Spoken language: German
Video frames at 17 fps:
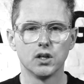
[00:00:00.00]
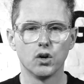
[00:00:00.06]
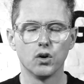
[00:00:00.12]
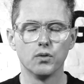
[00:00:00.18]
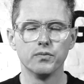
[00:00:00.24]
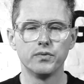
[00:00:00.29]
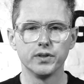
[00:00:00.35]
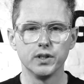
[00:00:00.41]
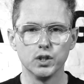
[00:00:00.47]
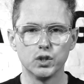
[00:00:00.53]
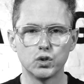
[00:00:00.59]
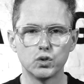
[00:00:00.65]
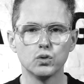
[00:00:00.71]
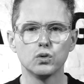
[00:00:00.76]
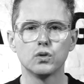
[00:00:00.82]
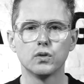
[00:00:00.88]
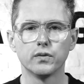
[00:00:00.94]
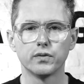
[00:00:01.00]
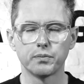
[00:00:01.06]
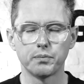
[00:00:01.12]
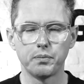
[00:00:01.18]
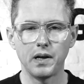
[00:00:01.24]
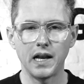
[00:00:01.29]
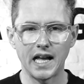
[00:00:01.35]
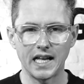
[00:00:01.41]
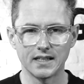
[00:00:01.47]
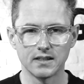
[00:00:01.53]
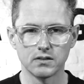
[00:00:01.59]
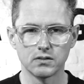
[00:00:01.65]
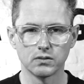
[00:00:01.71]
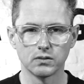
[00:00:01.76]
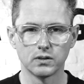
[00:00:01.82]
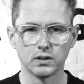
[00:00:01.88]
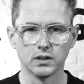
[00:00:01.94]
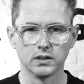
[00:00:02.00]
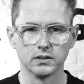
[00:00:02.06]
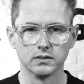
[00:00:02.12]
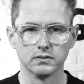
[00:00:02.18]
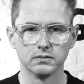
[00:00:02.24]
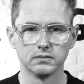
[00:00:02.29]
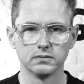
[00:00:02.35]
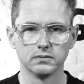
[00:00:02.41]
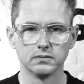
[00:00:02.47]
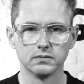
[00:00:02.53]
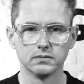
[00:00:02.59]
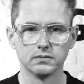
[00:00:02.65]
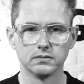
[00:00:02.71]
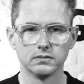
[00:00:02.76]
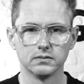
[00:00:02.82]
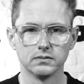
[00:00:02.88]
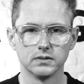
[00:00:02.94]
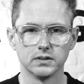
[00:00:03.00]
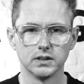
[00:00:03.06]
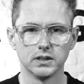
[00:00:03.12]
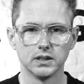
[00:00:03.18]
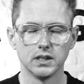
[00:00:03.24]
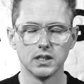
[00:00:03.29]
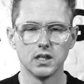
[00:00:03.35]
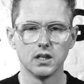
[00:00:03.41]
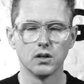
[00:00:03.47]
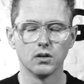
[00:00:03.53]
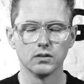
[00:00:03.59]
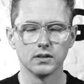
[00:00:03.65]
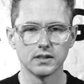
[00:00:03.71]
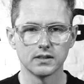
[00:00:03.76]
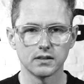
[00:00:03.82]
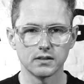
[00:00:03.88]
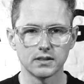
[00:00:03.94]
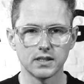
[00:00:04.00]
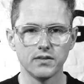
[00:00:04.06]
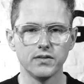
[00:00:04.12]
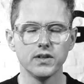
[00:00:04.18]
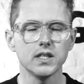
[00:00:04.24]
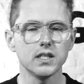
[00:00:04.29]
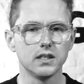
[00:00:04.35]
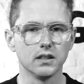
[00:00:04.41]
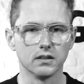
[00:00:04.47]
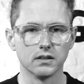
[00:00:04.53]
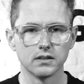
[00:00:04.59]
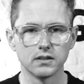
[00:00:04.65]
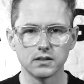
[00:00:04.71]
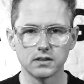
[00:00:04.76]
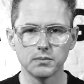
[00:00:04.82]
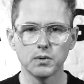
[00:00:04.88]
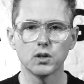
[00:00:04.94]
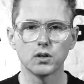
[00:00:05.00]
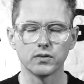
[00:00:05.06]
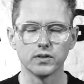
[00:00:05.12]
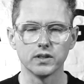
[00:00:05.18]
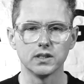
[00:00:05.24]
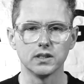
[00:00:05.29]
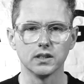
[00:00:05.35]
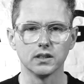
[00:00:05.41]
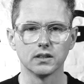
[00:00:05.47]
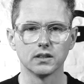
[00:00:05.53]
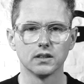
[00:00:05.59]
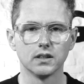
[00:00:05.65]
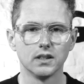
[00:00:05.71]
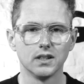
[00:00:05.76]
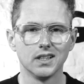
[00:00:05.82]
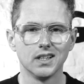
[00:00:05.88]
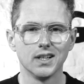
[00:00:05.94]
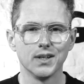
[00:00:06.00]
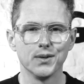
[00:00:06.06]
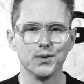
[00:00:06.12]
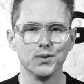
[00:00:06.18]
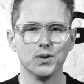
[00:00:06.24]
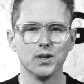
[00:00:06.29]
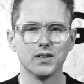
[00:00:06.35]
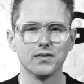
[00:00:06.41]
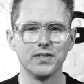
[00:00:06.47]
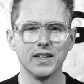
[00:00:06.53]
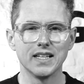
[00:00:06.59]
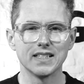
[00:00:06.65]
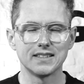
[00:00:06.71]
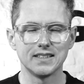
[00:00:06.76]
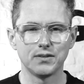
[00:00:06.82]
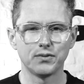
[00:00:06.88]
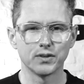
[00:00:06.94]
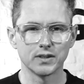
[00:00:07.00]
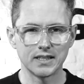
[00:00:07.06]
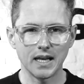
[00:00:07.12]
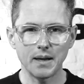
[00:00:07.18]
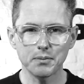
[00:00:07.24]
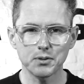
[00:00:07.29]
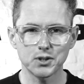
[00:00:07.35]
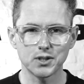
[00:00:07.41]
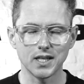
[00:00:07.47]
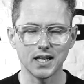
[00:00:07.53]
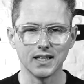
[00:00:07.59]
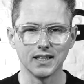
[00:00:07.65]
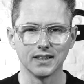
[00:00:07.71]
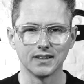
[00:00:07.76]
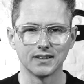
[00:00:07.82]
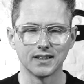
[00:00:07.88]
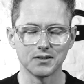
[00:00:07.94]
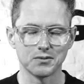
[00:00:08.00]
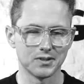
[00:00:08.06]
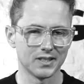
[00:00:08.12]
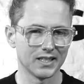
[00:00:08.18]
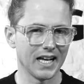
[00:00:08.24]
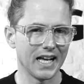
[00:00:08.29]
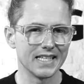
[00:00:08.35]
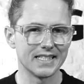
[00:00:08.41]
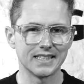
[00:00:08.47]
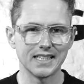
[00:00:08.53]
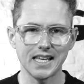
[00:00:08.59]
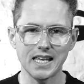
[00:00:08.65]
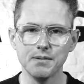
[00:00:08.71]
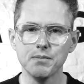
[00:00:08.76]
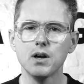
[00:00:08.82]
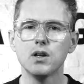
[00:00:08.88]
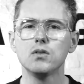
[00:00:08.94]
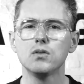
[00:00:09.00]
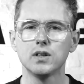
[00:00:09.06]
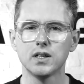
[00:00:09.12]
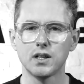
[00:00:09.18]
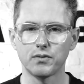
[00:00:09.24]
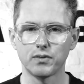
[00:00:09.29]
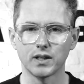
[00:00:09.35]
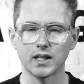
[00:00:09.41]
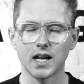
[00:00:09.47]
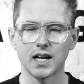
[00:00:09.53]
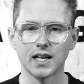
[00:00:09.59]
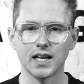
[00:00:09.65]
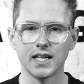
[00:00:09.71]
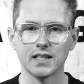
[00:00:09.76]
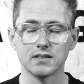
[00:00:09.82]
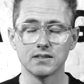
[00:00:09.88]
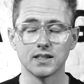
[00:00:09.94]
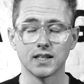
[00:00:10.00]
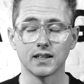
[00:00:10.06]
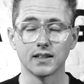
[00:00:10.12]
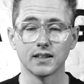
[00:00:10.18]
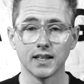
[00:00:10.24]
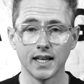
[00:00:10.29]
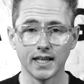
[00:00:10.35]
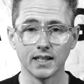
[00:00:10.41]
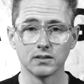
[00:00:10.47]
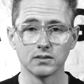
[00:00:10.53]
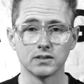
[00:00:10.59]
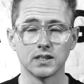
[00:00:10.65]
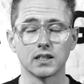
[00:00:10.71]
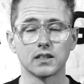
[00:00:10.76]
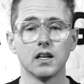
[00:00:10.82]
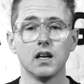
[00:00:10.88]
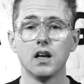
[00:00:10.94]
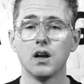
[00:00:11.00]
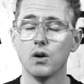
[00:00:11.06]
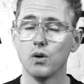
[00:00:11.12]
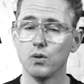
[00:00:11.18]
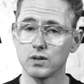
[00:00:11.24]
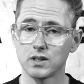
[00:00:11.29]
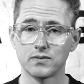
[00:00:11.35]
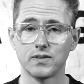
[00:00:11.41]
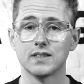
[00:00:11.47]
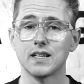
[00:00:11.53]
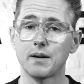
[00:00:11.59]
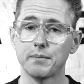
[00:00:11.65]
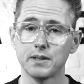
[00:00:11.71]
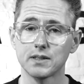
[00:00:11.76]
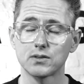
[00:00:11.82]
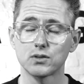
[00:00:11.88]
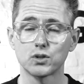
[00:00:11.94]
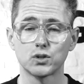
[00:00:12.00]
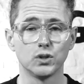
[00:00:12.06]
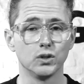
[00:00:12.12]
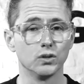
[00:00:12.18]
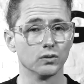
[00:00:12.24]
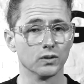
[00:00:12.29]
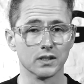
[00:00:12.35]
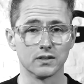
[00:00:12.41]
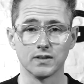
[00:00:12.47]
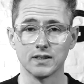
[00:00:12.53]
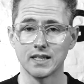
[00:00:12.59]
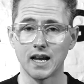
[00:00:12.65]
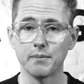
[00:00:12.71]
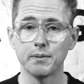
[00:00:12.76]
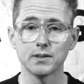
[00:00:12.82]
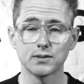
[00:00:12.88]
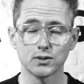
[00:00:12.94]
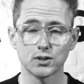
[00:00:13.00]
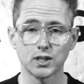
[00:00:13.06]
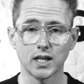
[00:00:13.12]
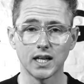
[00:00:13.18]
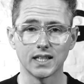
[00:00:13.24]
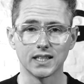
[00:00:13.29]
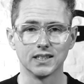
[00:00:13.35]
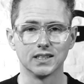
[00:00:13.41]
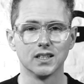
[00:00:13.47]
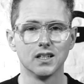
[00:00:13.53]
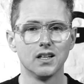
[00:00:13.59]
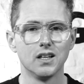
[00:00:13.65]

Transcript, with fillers: um für die Zukunft planen zu können. Und das ist auch sehr wichtig, das ist immer noch wichtig. Nur wenn das sich verselbstständigt, dass unser Geist immer nur in der Vergangenheit hängt und sagt, oh, das war damals so schön, oh, das war damals so schrecklich.